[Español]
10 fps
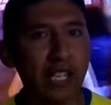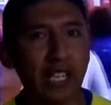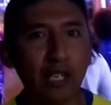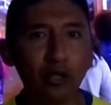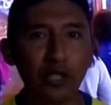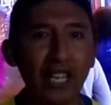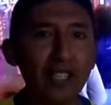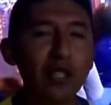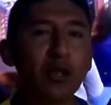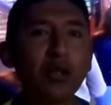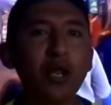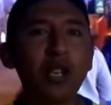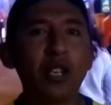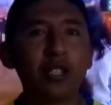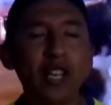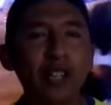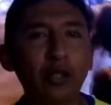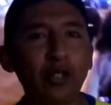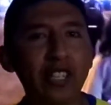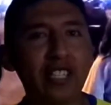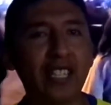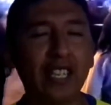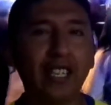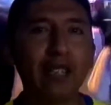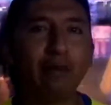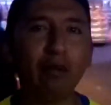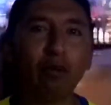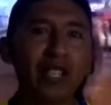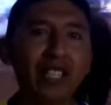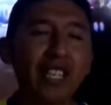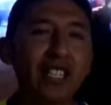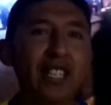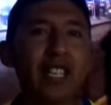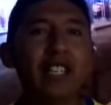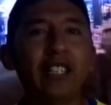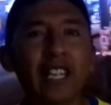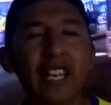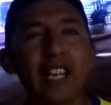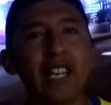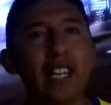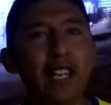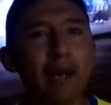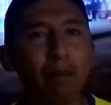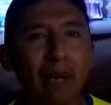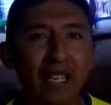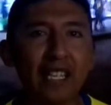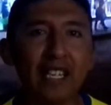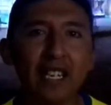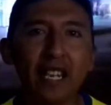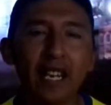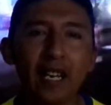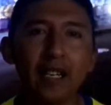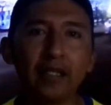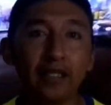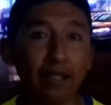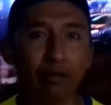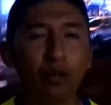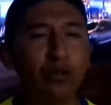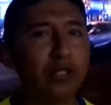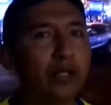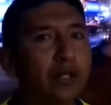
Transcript: Y los textos trato de descargarme fuentes de la página Dafont.